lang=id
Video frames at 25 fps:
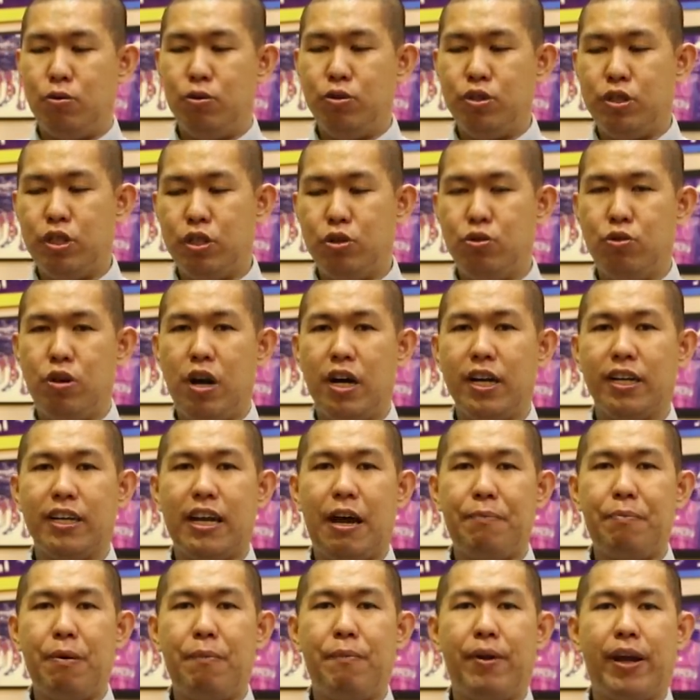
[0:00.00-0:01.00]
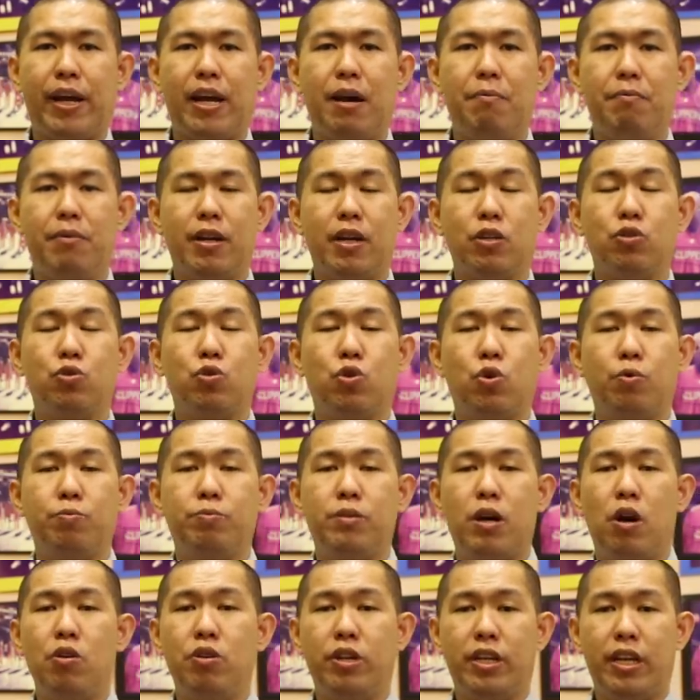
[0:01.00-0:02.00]
kunci juga kenapa mereka menang
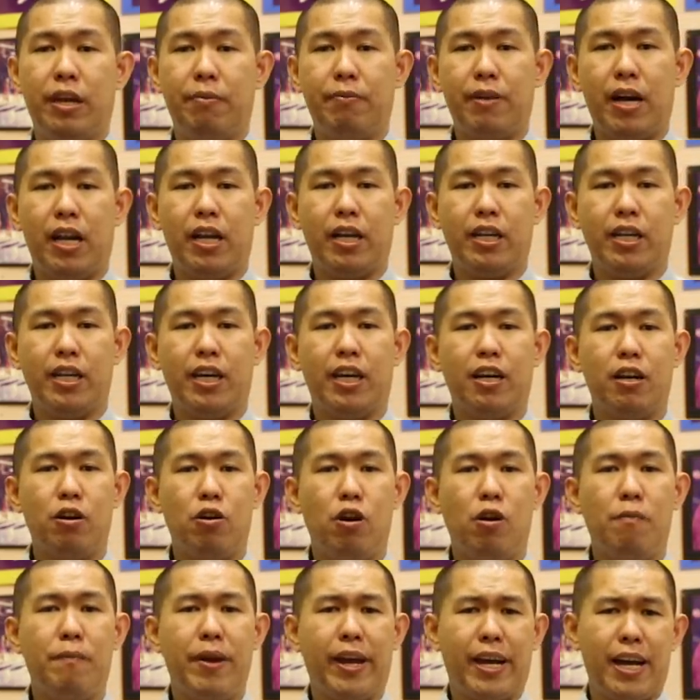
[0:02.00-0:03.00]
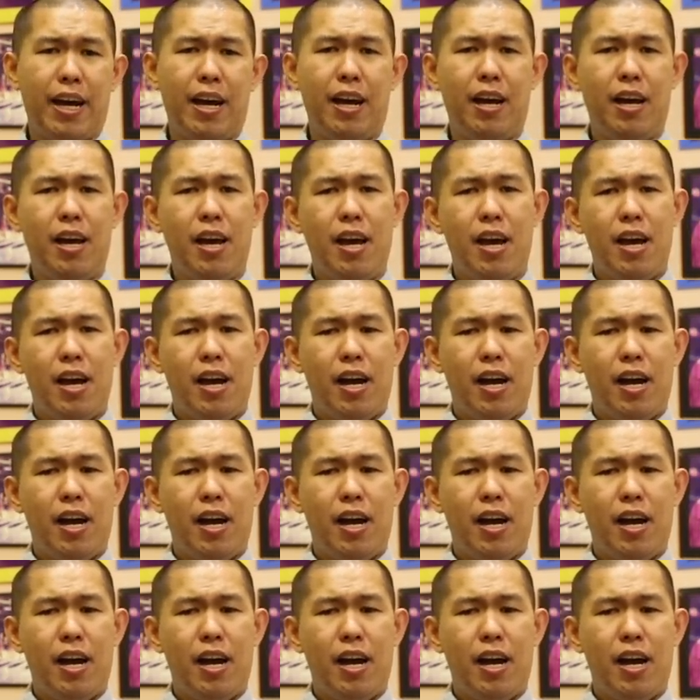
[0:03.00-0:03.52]
cukup jauh di game kali ini karena kalau mereka